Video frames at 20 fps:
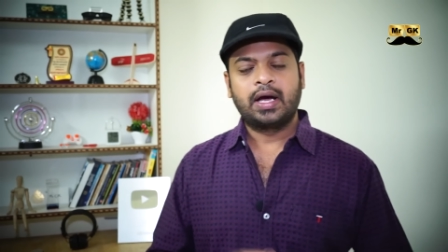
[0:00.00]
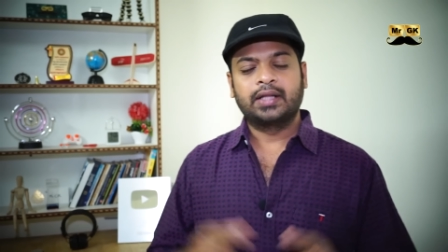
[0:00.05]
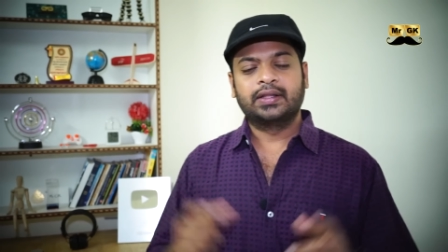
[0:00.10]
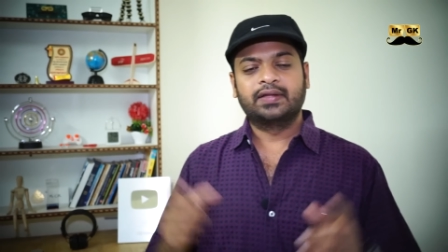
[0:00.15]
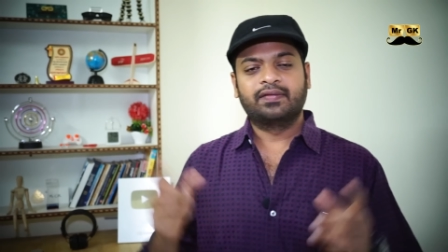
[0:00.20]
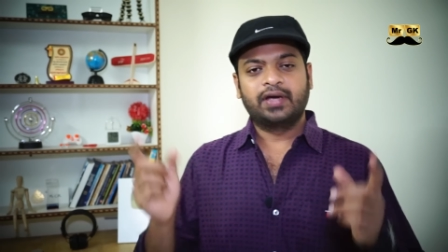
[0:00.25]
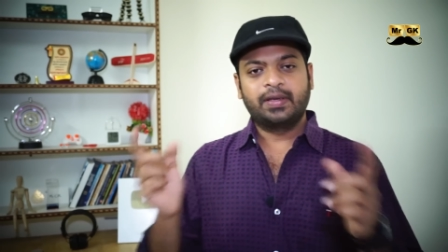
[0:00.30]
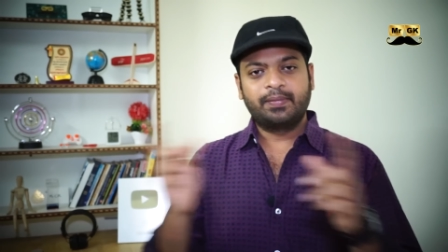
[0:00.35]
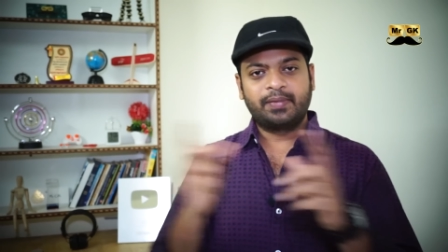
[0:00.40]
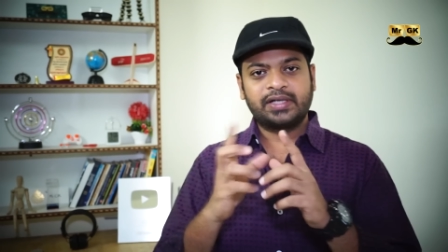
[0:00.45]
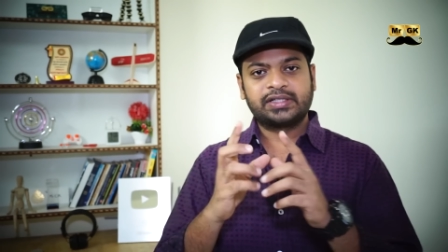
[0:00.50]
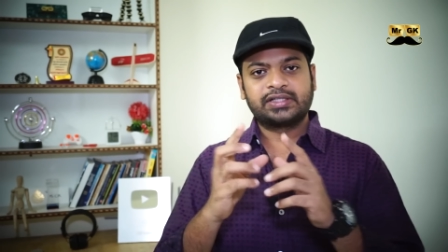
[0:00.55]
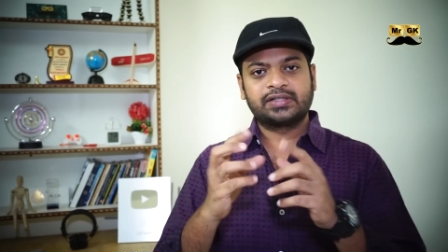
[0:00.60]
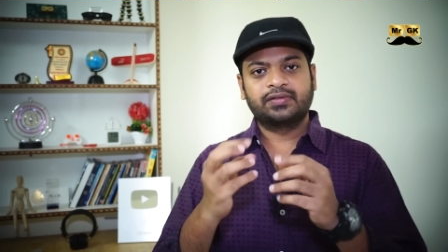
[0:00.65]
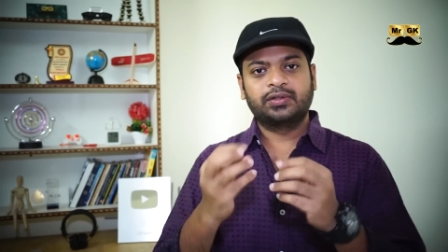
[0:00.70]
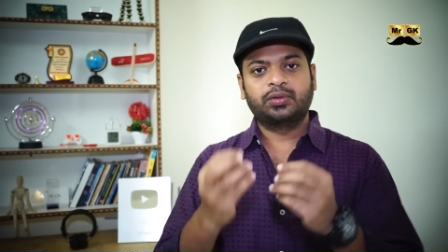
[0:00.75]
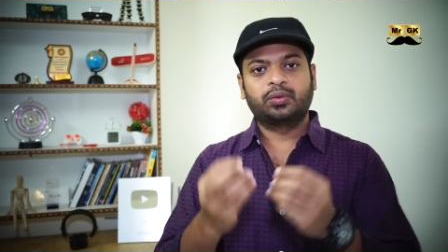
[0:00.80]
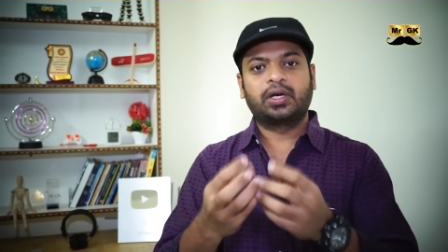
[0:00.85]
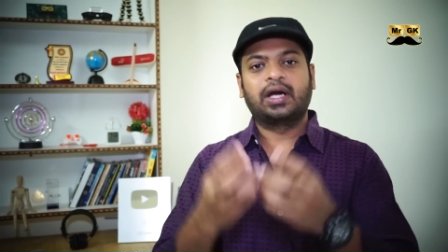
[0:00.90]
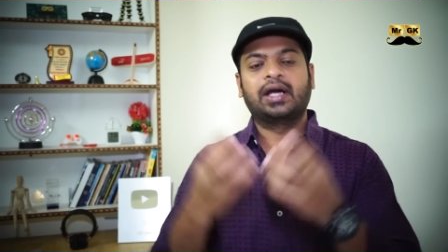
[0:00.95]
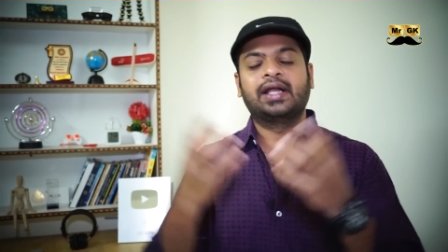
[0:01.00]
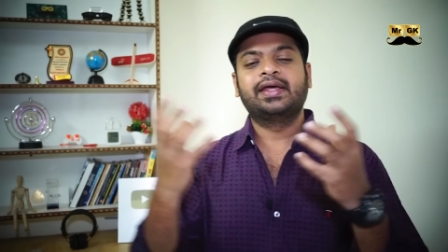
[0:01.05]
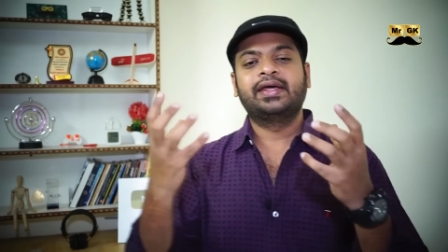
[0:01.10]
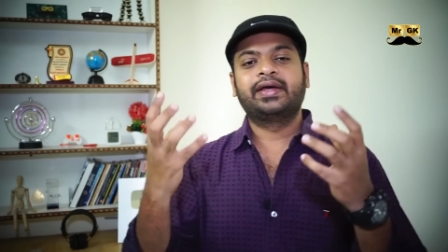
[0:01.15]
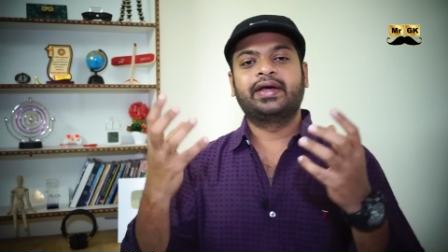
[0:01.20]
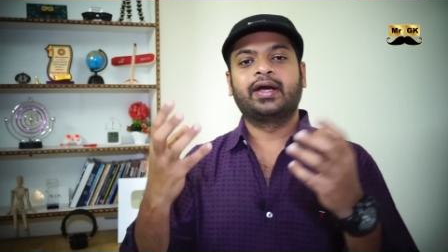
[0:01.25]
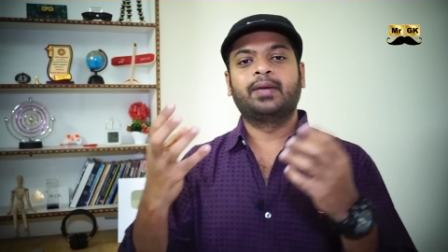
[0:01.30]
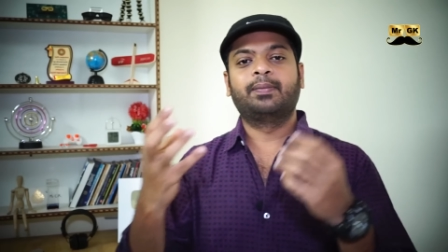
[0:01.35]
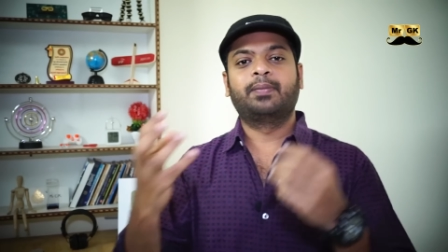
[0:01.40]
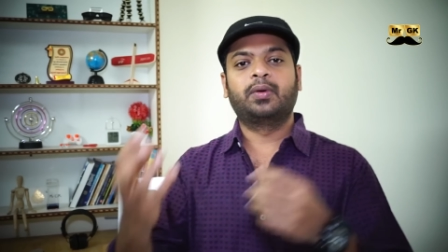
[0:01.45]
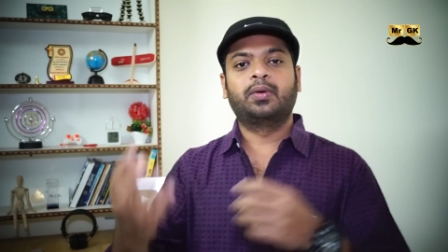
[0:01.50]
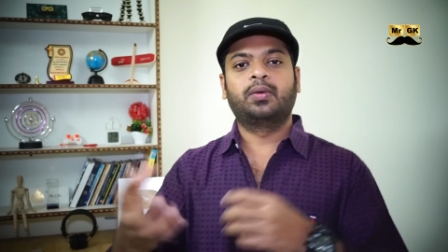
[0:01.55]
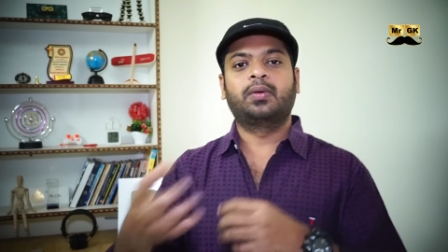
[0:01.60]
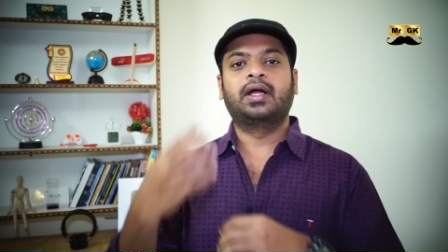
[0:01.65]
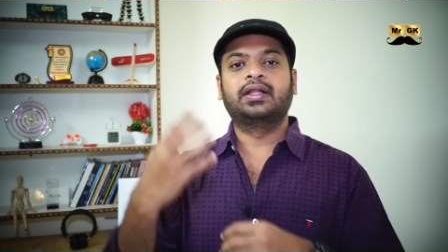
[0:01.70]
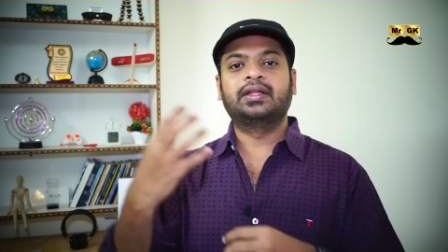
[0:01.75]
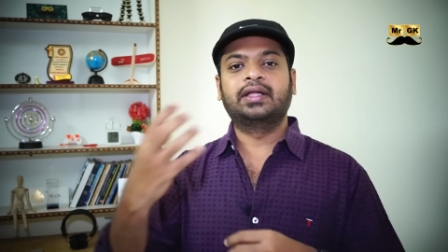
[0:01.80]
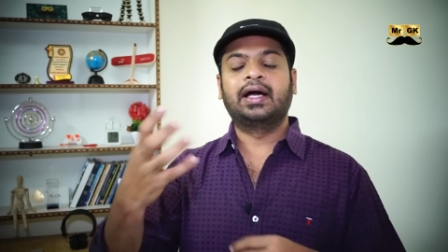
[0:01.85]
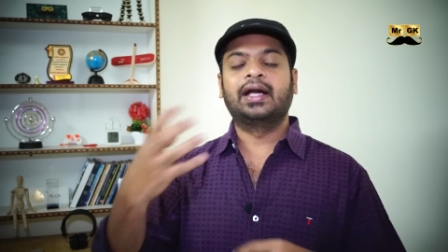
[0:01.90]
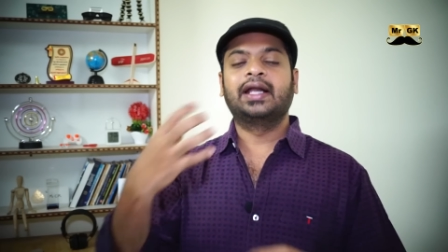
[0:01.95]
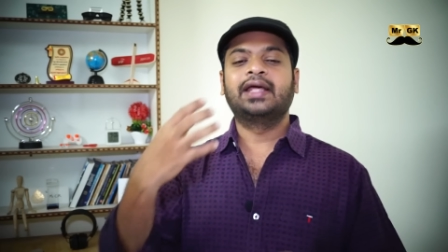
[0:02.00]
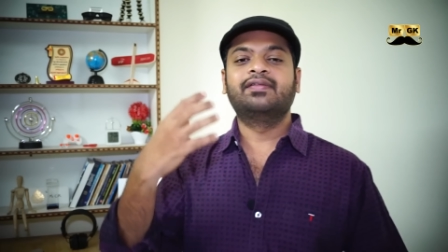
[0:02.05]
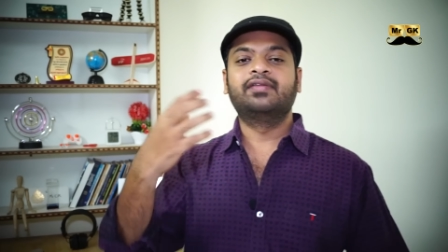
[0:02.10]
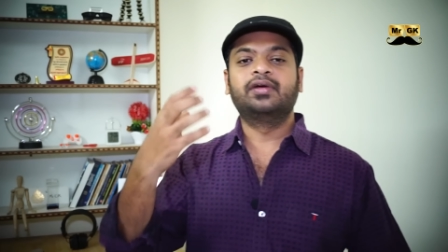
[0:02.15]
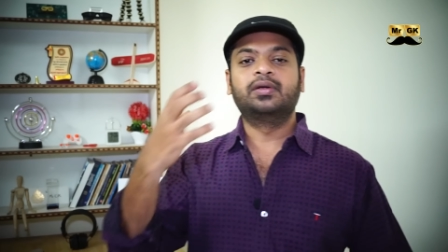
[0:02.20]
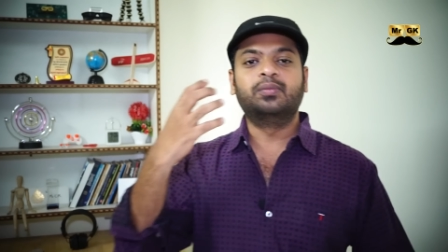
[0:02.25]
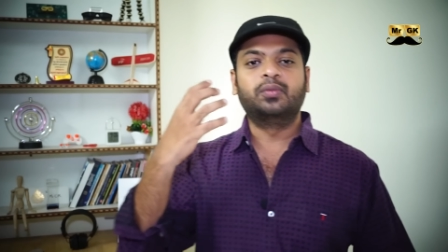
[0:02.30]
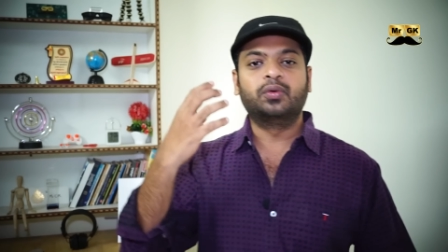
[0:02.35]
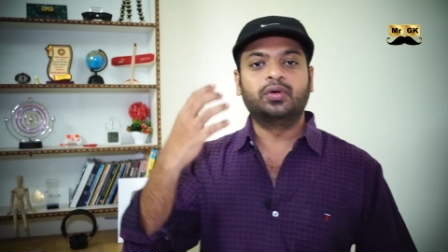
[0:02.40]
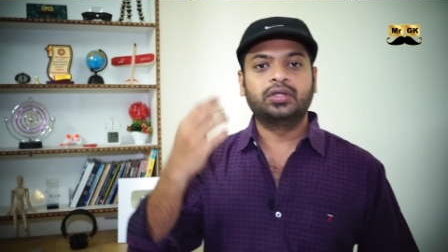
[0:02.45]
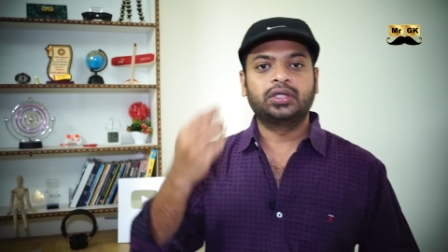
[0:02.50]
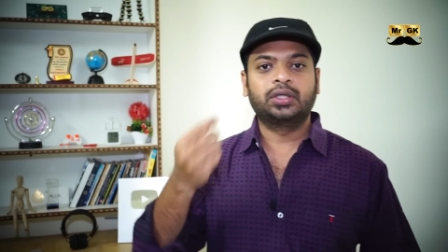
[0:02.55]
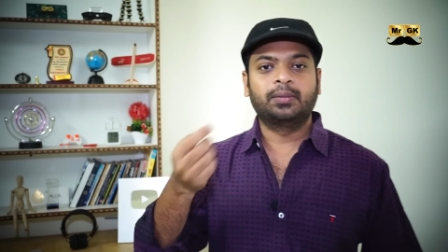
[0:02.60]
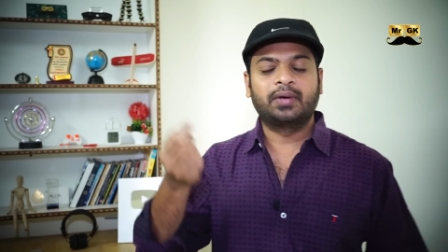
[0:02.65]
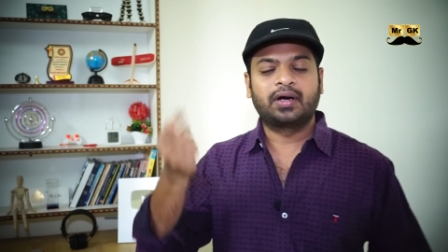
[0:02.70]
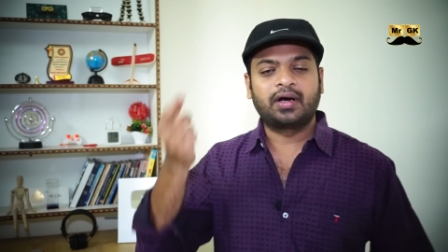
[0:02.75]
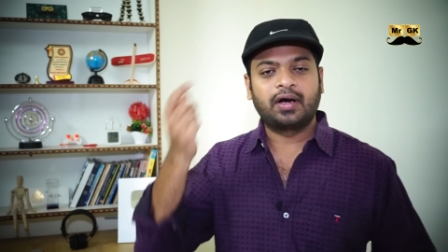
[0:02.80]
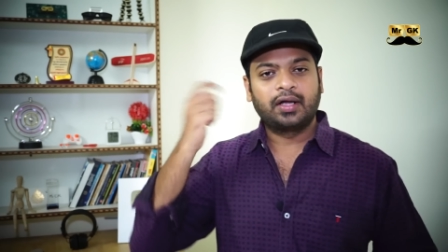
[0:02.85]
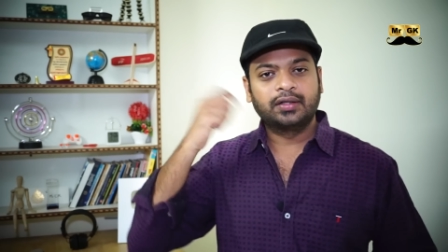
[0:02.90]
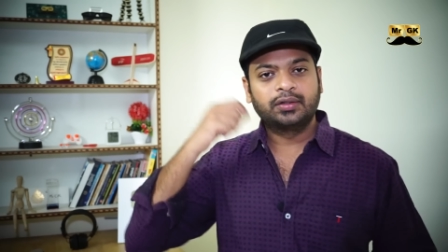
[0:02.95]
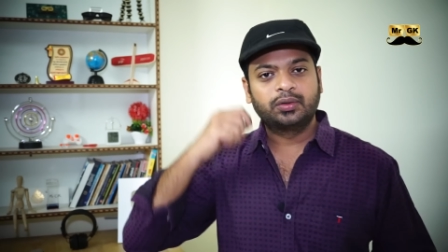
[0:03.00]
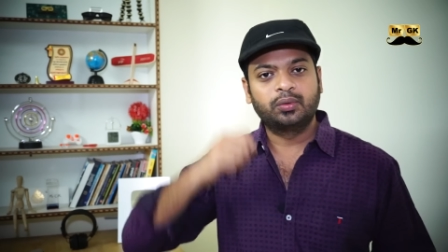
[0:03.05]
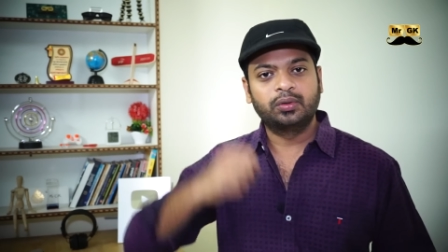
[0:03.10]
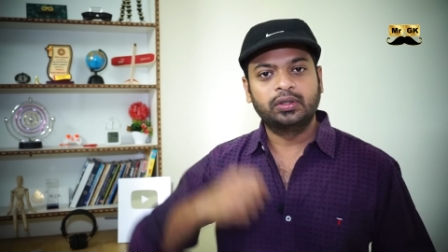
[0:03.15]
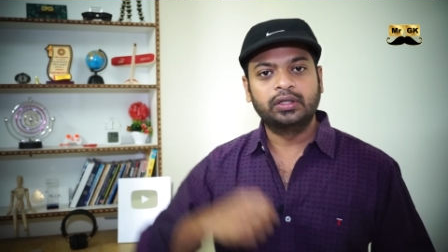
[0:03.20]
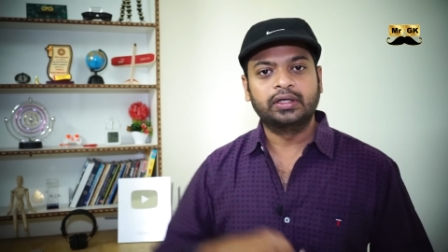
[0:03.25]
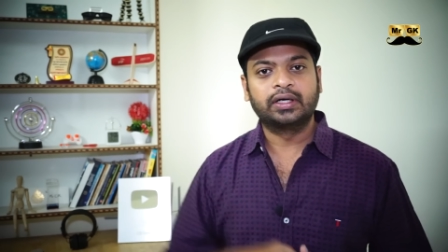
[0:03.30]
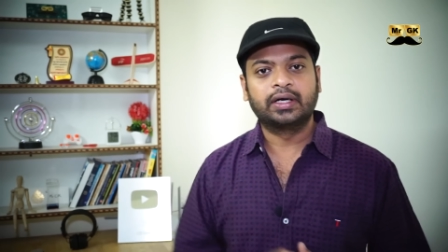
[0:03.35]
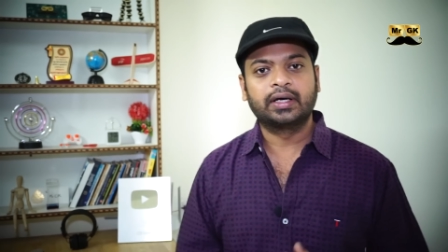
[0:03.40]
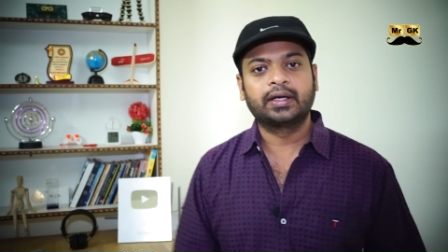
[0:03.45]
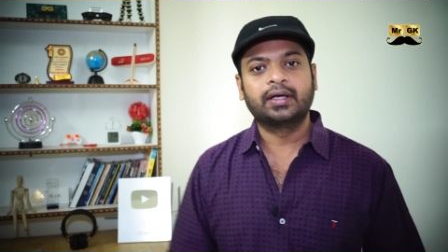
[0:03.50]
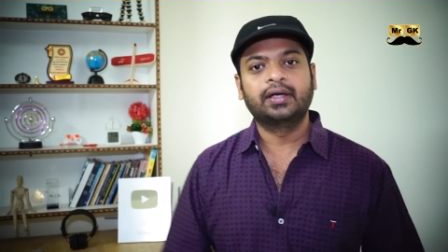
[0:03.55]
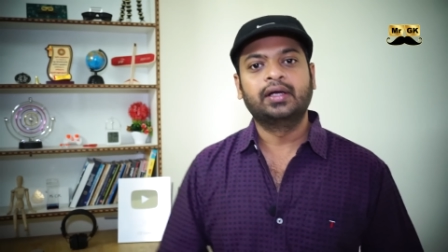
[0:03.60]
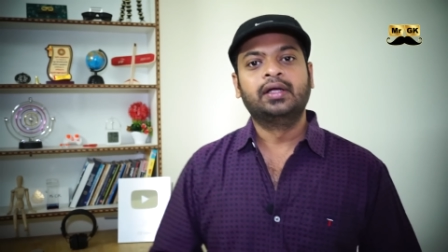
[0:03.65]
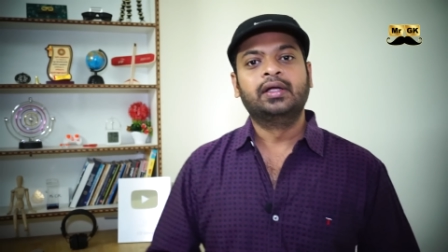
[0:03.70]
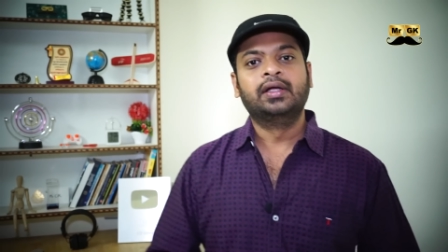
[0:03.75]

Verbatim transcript: அந்த வைப்ரேஷன் வந்து ஒரு அலையை கிரியேட் பண்ணும் அந்த அலை வரும்பொழுது நம்ம காதுக்குள்ளே இருக்கிற